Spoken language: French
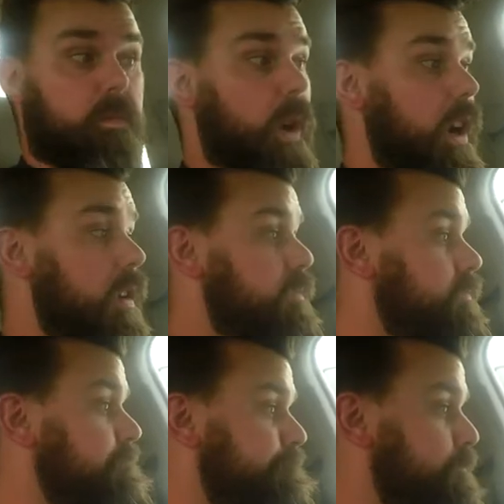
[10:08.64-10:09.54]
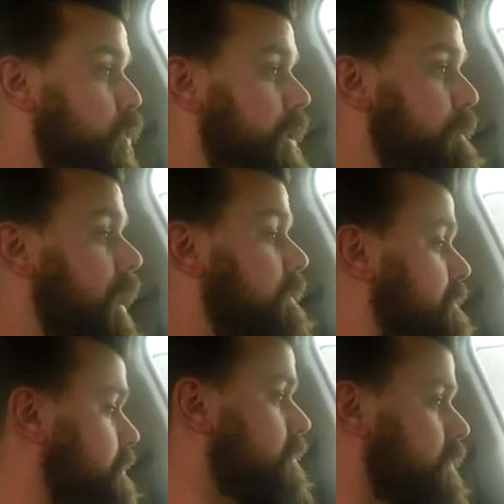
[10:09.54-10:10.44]
Voilà, je sais pas.
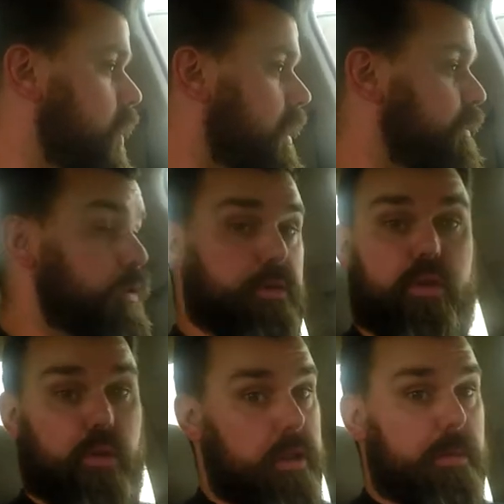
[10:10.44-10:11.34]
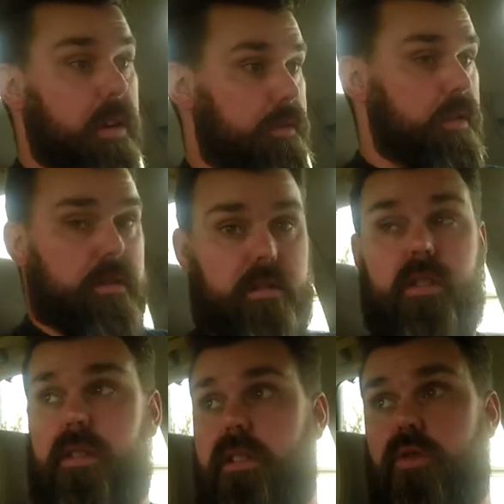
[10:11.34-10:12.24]
Là, enfin, si, je sais pas. Enfin,
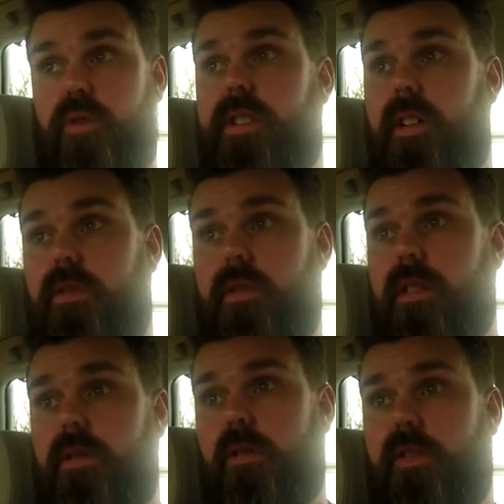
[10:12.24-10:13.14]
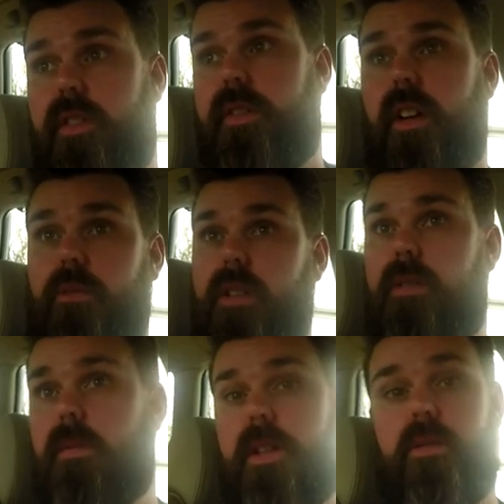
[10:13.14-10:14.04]
si, si, je sais, je sais ce que je vais faire. Oui,
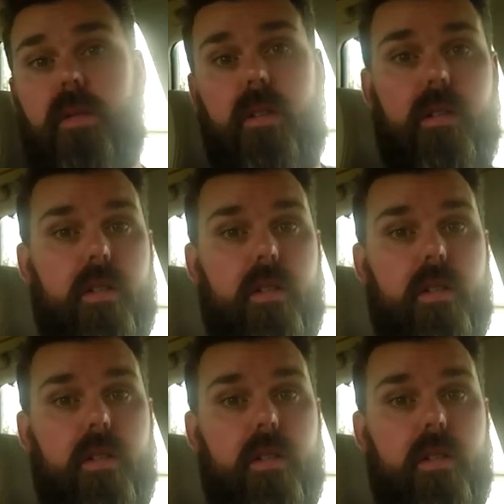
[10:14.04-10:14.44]
oui, bien sûr.